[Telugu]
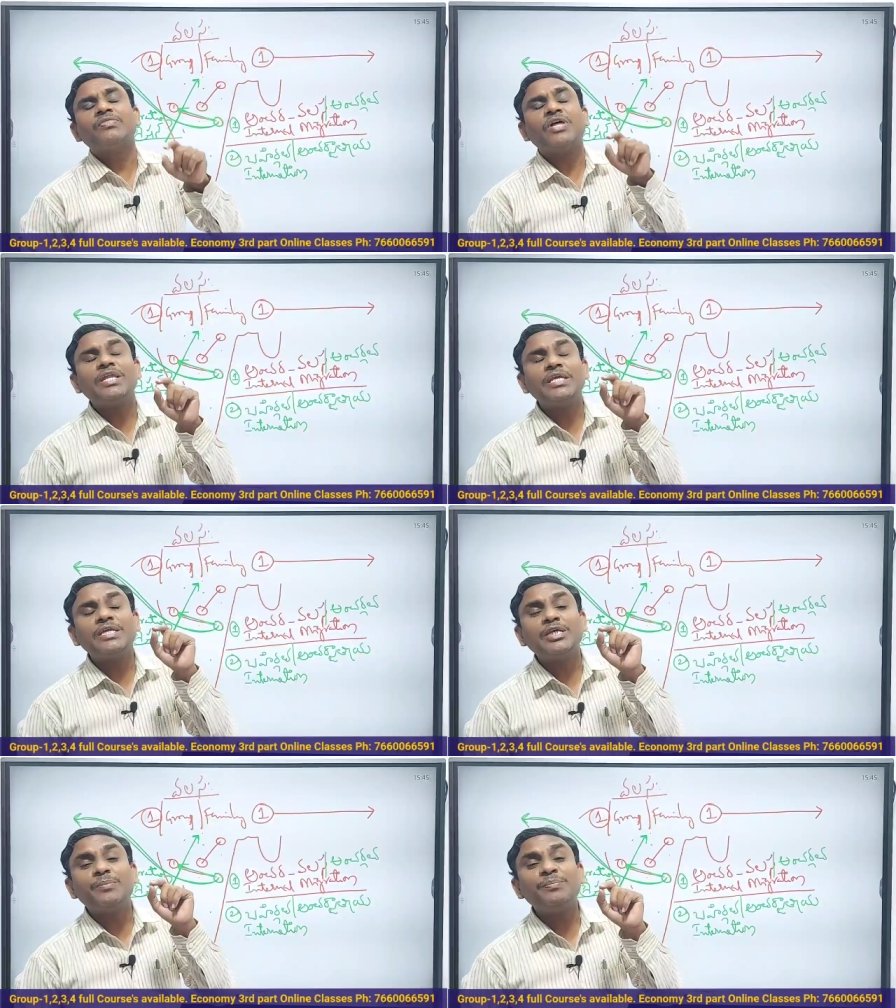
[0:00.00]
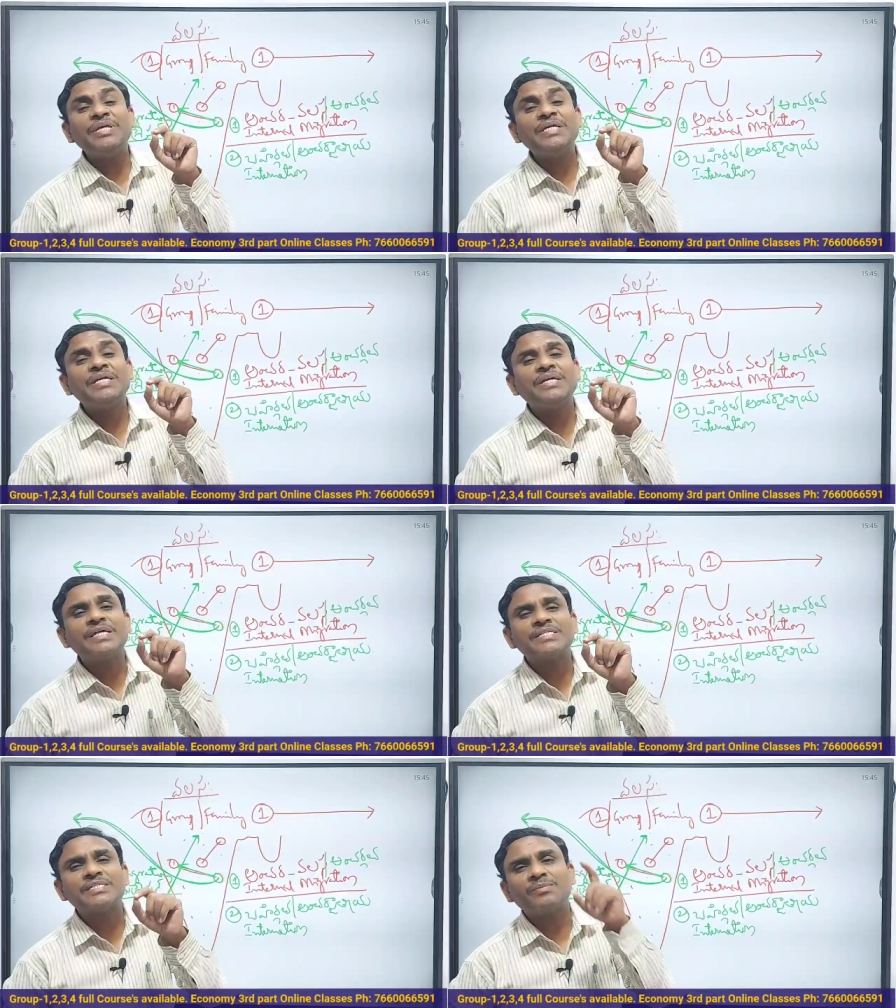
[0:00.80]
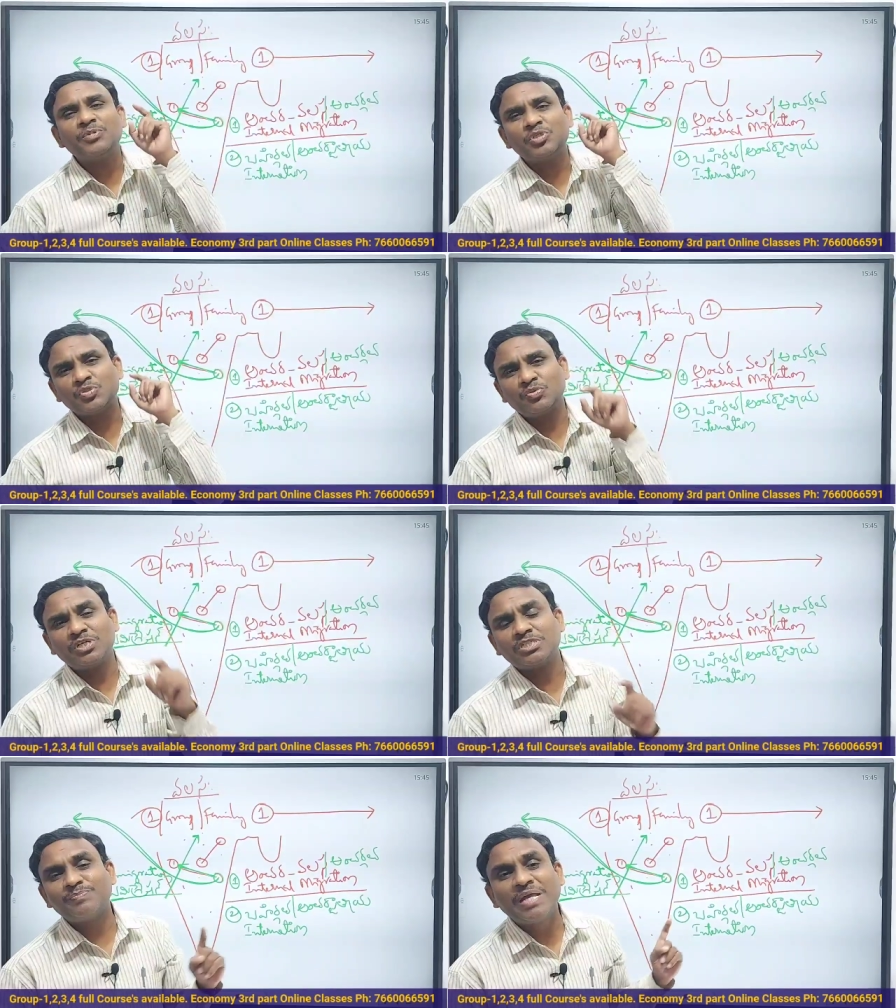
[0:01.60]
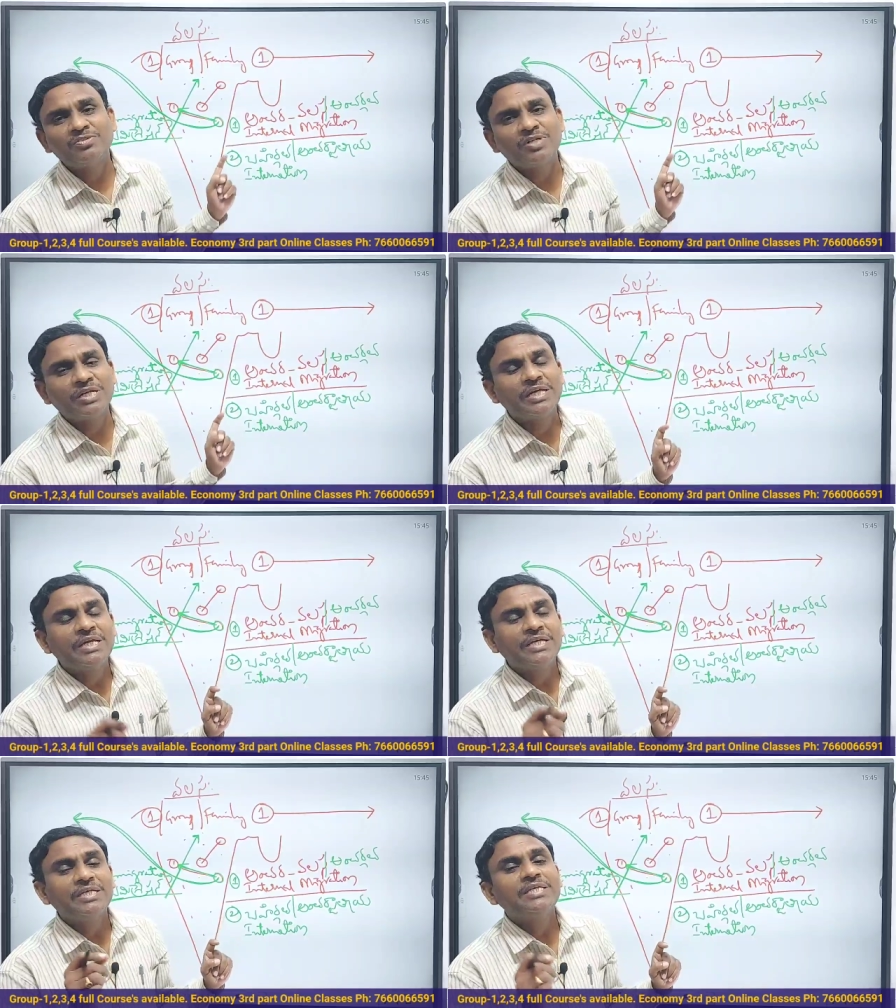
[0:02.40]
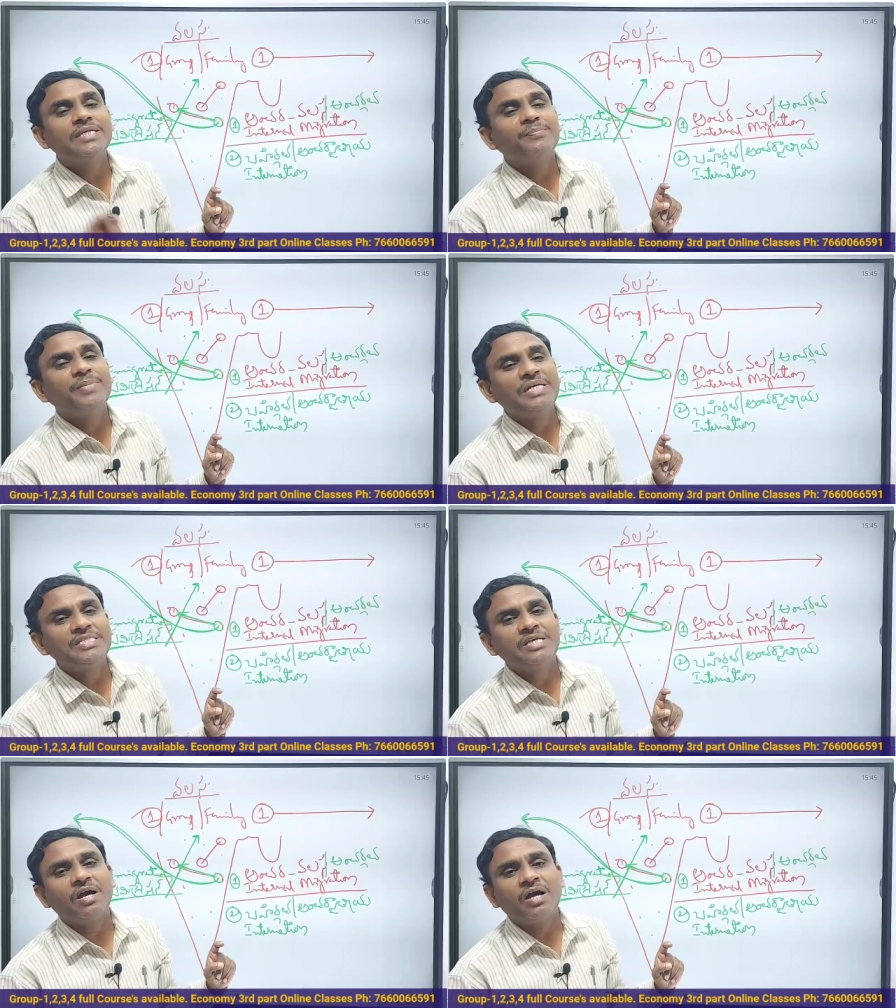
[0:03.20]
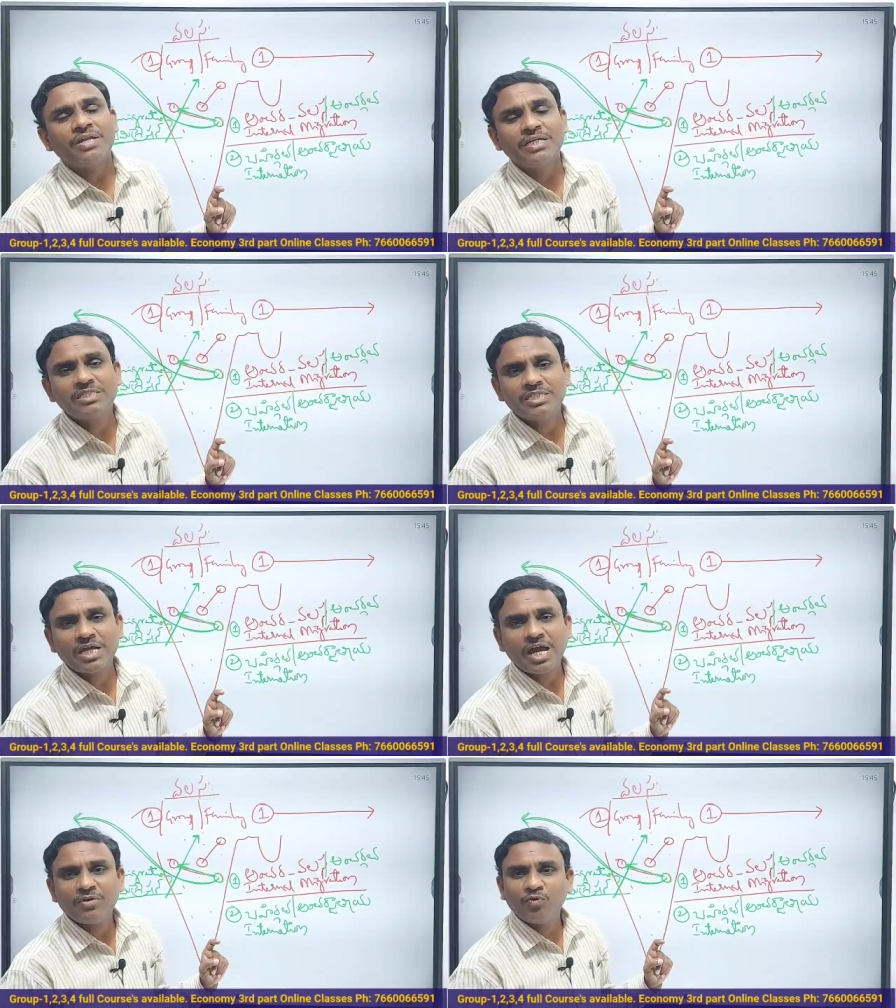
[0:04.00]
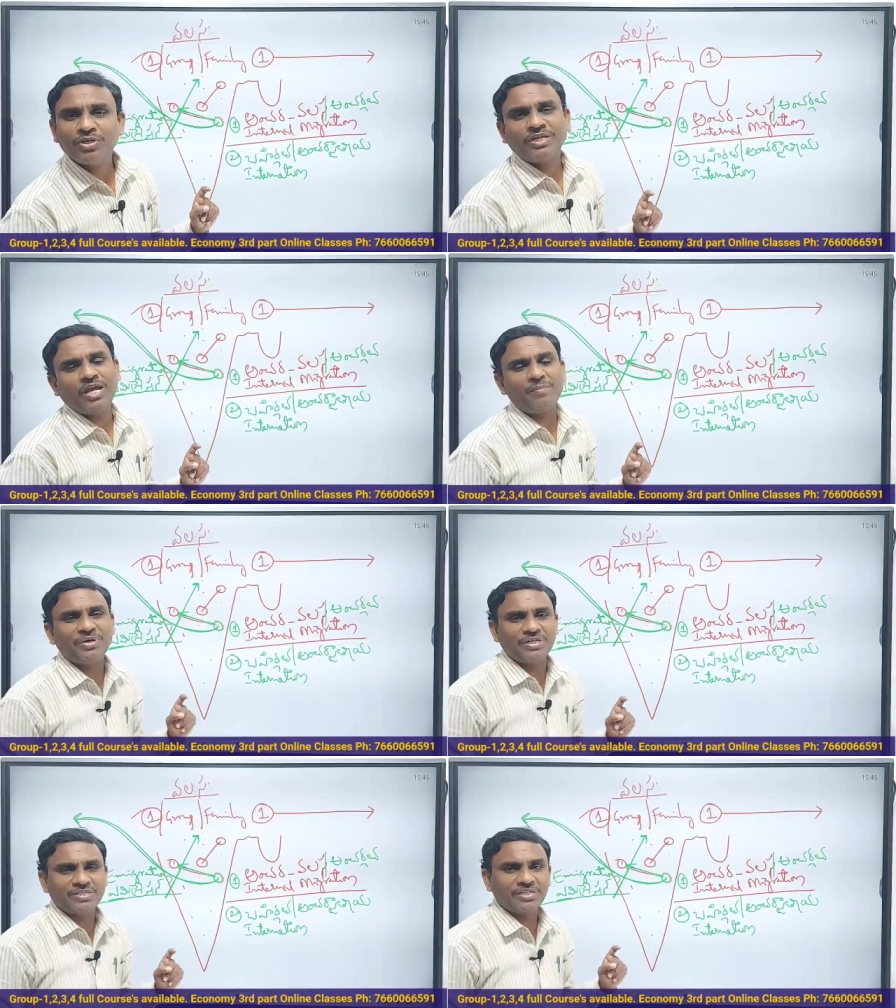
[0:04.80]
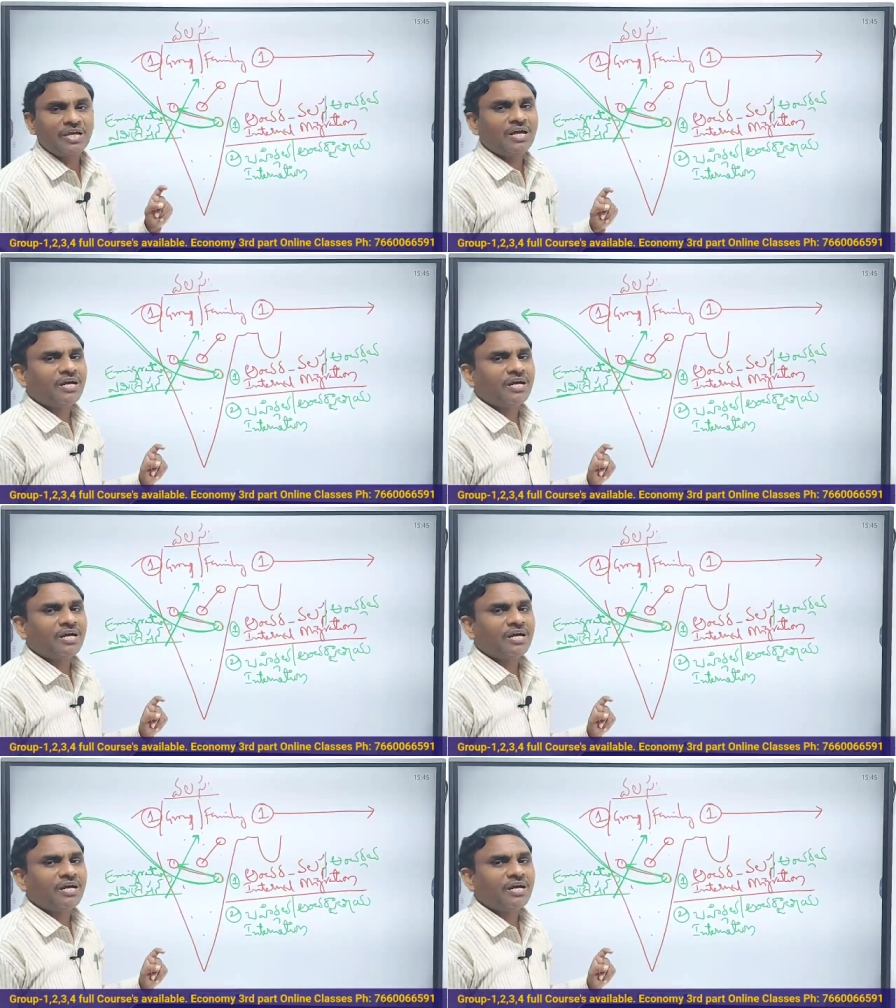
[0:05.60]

దాన్ని ఎమిగ్రేషన్ అని పిలుస్తుంటారు స్పెల్ చూడండి ఈఎంఐ జిఆర్ఏ టిఐఓఎన్ అమిగ్రేషన్